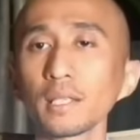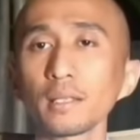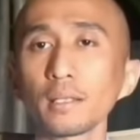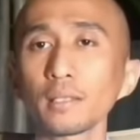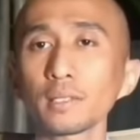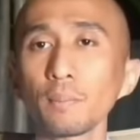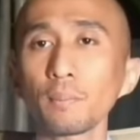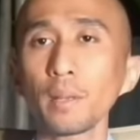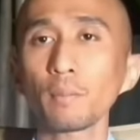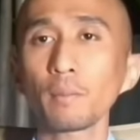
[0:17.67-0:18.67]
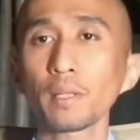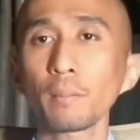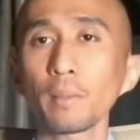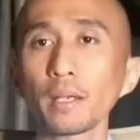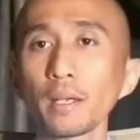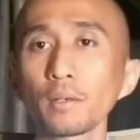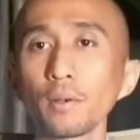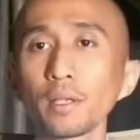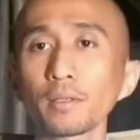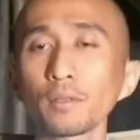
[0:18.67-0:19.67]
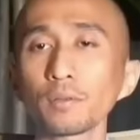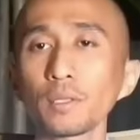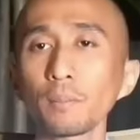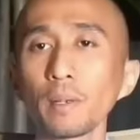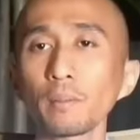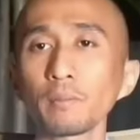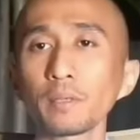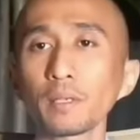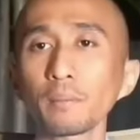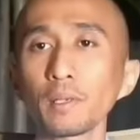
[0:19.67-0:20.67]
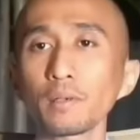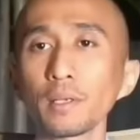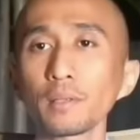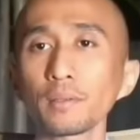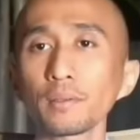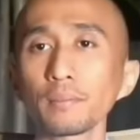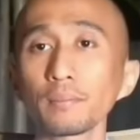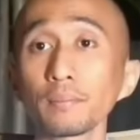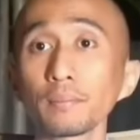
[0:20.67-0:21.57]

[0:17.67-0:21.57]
Saya tanya siapa yang mau menyampaikan doa itu, siapa yang mau menerima doa itu?